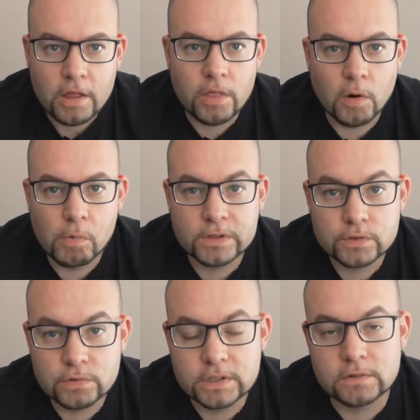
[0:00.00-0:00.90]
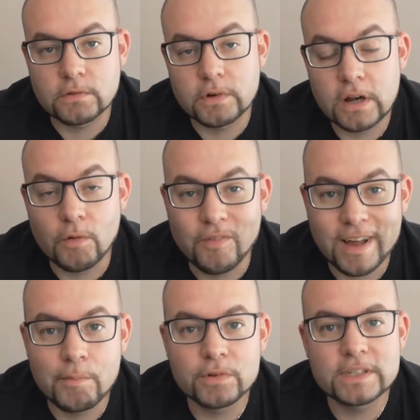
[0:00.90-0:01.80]
Néanmoins, ceux qui ont, voilà, ont
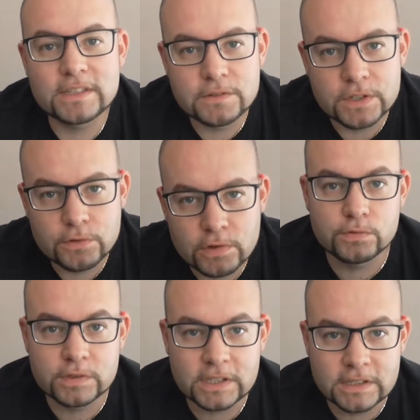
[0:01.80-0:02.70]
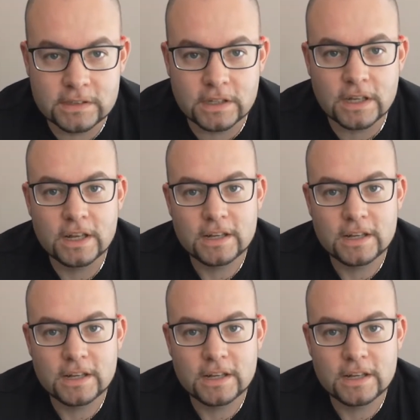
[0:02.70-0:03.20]
vraiment des difficultés d'utiliser